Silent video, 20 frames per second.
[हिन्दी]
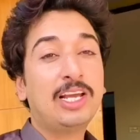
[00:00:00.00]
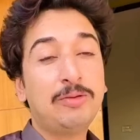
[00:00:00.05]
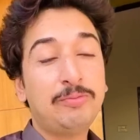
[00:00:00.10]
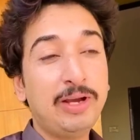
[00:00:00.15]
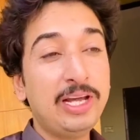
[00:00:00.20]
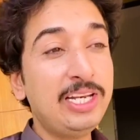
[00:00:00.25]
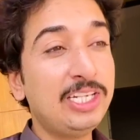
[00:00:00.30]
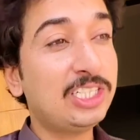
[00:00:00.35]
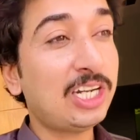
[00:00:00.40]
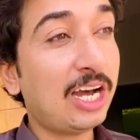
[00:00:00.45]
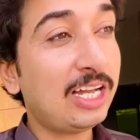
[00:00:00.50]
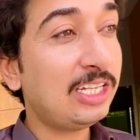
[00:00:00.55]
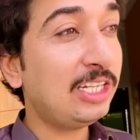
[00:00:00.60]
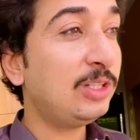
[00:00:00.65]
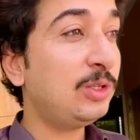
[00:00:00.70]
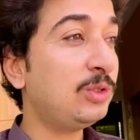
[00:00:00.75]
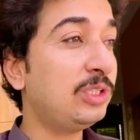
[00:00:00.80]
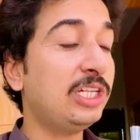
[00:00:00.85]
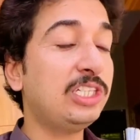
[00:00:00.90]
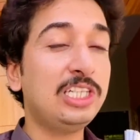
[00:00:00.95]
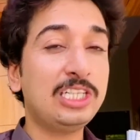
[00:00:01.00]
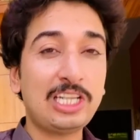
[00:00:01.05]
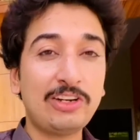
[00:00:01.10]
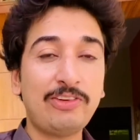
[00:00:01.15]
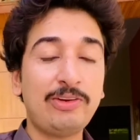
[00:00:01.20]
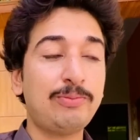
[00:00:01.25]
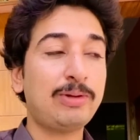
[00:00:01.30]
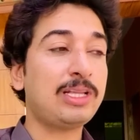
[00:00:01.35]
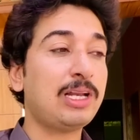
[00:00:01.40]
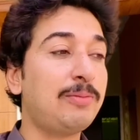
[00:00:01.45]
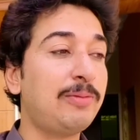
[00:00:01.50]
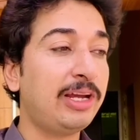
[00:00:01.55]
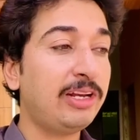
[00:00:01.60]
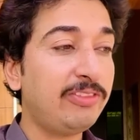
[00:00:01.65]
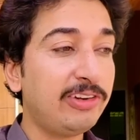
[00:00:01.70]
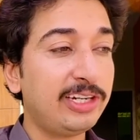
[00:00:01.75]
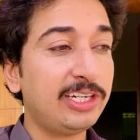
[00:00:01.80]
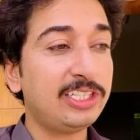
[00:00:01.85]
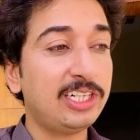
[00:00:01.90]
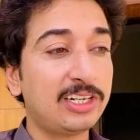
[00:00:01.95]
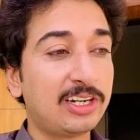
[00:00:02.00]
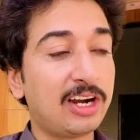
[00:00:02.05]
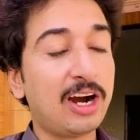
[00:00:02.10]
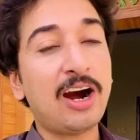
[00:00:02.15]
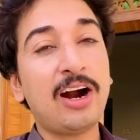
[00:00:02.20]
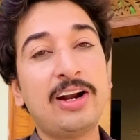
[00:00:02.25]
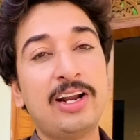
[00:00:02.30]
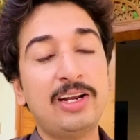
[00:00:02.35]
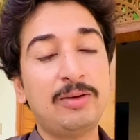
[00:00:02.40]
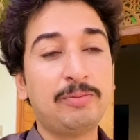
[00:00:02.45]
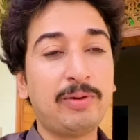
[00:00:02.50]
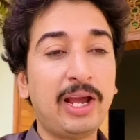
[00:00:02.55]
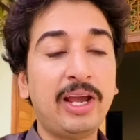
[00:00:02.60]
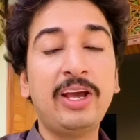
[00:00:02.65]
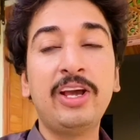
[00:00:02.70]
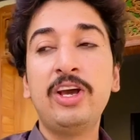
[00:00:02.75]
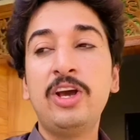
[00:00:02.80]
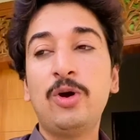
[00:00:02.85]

कि मेरी शादी के जितने भी मतलब इन्विटेशन कार्ड हैं पे